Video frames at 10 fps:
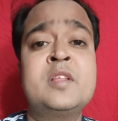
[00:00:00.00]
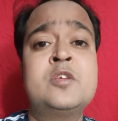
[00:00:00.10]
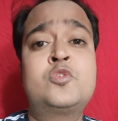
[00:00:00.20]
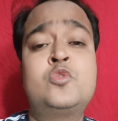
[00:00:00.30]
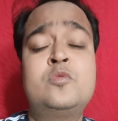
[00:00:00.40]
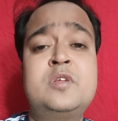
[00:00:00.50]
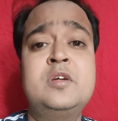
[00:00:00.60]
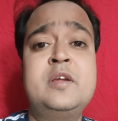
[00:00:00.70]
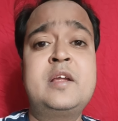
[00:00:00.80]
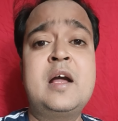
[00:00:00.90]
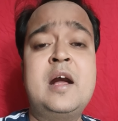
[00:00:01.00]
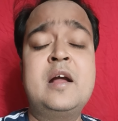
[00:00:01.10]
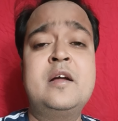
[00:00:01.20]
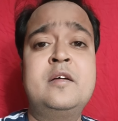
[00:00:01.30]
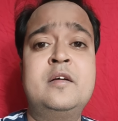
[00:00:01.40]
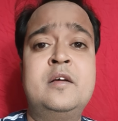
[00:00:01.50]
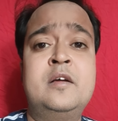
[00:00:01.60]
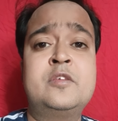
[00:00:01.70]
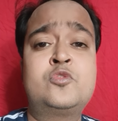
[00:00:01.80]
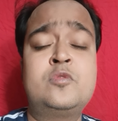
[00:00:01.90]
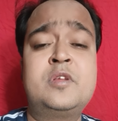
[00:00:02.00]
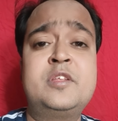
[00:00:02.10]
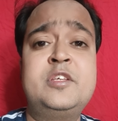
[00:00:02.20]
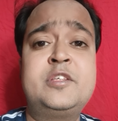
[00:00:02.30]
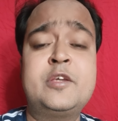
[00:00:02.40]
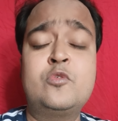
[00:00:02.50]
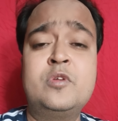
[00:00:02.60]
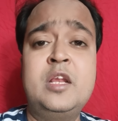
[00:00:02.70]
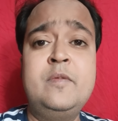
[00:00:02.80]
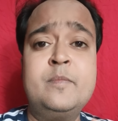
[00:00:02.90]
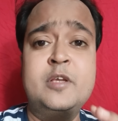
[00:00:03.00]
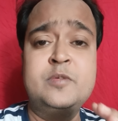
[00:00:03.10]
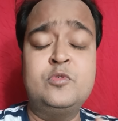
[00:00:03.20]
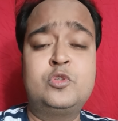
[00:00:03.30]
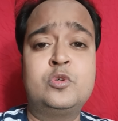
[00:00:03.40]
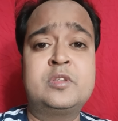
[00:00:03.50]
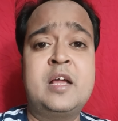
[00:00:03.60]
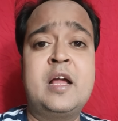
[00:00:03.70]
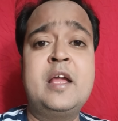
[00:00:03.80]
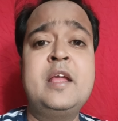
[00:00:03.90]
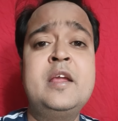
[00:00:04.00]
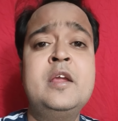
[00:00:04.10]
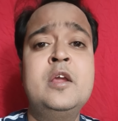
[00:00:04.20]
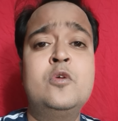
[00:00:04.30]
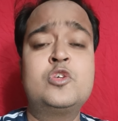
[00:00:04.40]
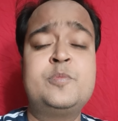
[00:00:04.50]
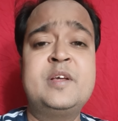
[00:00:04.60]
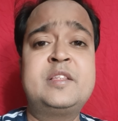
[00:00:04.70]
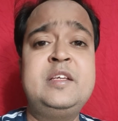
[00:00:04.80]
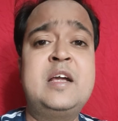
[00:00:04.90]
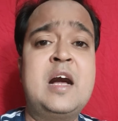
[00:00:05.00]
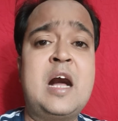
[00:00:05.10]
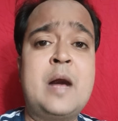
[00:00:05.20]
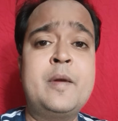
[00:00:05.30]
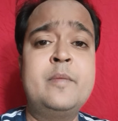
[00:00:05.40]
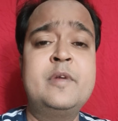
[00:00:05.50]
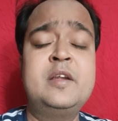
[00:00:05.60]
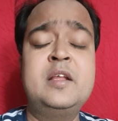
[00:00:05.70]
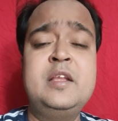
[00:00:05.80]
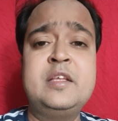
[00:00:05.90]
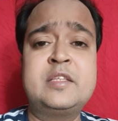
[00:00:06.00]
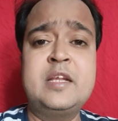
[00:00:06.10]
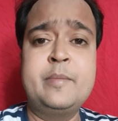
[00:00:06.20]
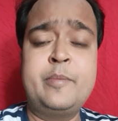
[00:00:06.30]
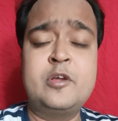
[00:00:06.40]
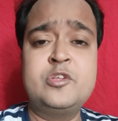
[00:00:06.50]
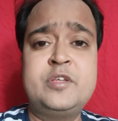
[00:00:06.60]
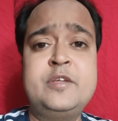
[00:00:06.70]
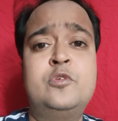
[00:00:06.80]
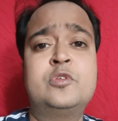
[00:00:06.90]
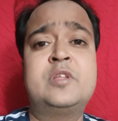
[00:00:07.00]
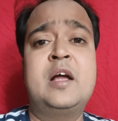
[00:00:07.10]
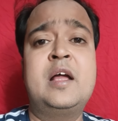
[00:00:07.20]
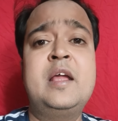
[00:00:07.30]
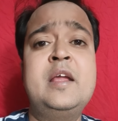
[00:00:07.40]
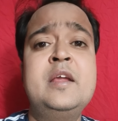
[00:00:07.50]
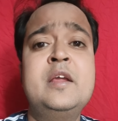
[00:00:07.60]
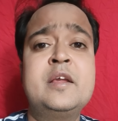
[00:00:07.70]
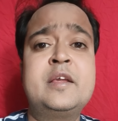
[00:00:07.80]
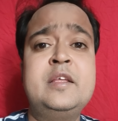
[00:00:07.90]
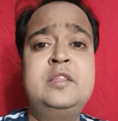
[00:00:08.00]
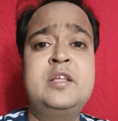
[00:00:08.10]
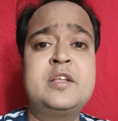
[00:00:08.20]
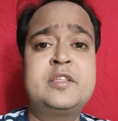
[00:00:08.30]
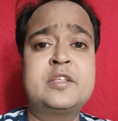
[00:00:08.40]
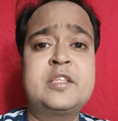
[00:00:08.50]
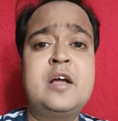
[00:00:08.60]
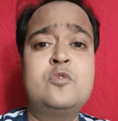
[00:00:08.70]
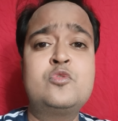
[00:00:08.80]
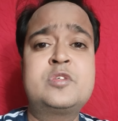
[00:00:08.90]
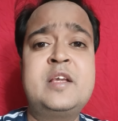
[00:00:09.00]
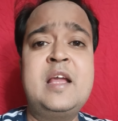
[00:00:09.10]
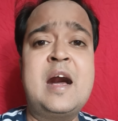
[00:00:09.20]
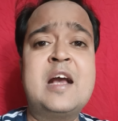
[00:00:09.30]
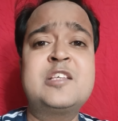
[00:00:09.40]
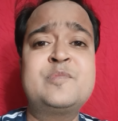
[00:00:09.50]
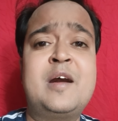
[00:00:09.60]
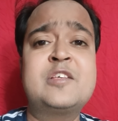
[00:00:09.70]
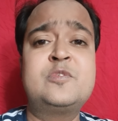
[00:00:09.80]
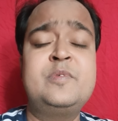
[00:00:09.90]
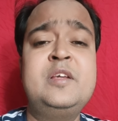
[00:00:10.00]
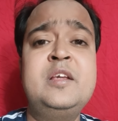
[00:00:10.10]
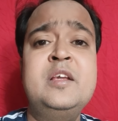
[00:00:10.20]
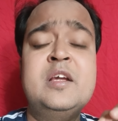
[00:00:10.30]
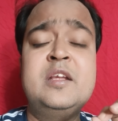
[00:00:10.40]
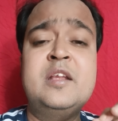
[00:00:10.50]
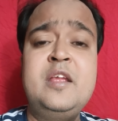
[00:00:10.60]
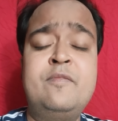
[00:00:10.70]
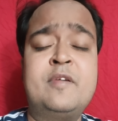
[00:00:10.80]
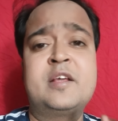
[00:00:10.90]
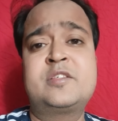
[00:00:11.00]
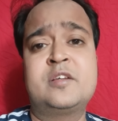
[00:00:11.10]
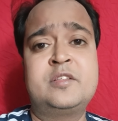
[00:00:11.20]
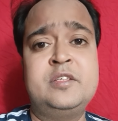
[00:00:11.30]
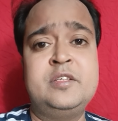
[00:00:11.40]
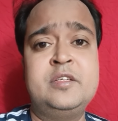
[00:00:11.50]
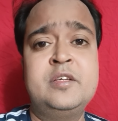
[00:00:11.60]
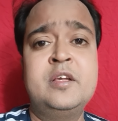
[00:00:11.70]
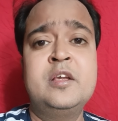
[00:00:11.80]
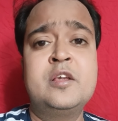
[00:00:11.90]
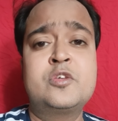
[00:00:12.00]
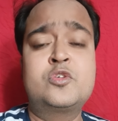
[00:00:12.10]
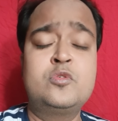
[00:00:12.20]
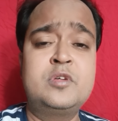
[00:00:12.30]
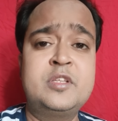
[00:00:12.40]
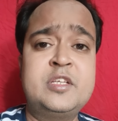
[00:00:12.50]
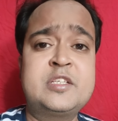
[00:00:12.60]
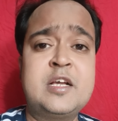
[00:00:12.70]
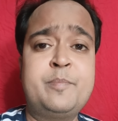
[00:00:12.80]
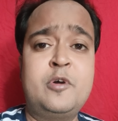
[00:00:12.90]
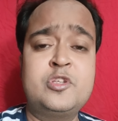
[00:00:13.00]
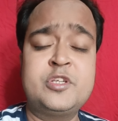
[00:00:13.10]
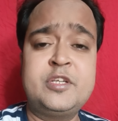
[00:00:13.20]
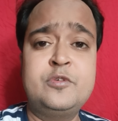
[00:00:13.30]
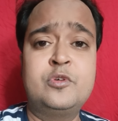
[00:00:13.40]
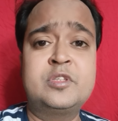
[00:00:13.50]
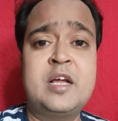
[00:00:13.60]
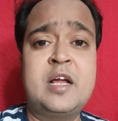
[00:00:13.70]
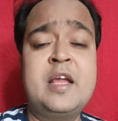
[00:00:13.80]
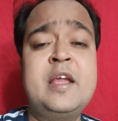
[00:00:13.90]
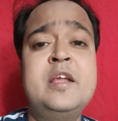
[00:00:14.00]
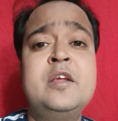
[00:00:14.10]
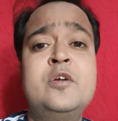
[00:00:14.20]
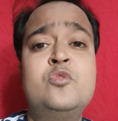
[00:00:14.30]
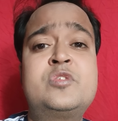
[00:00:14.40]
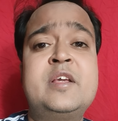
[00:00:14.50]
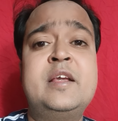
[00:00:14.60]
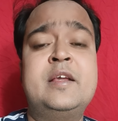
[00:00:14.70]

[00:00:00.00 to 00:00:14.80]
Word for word: शुक्र का शुक्र जिसकी कुंडली में मजबूत होता है उस व्यक्ति का आभा मंडल इतना पॉजिटिव होता है कि दरिद्रता उसके आसपास भी नहीं फटक सकती शुक्र जिसका पॉजिटिव होता है उसे